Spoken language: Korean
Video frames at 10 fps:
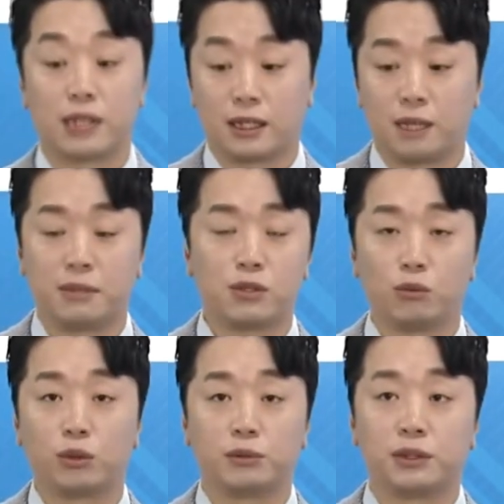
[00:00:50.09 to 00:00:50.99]
상단
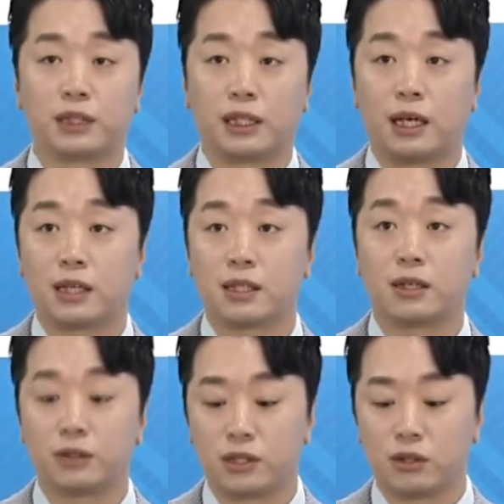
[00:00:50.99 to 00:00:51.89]
방송 예. 보시면 제가
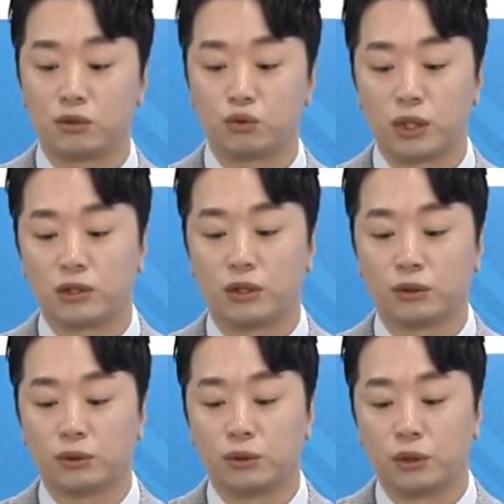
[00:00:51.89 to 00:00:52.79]
항상 이렇게 선 두 개
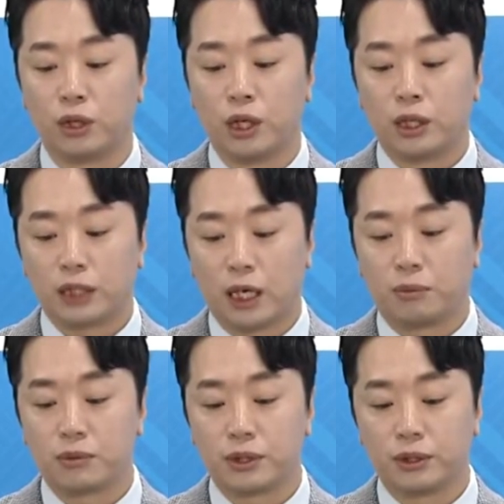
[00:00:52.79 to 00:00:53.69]
그어놓고
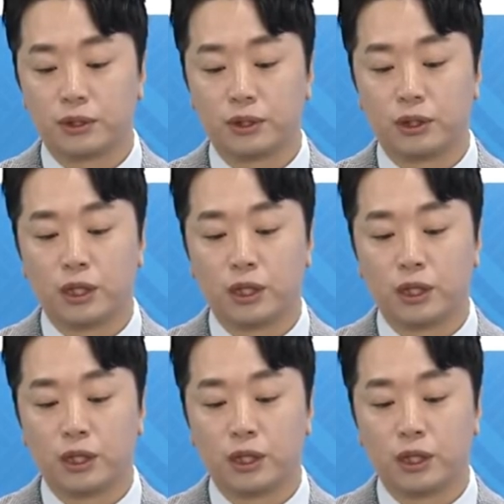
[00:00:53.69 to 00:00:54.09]
자 보세요 아,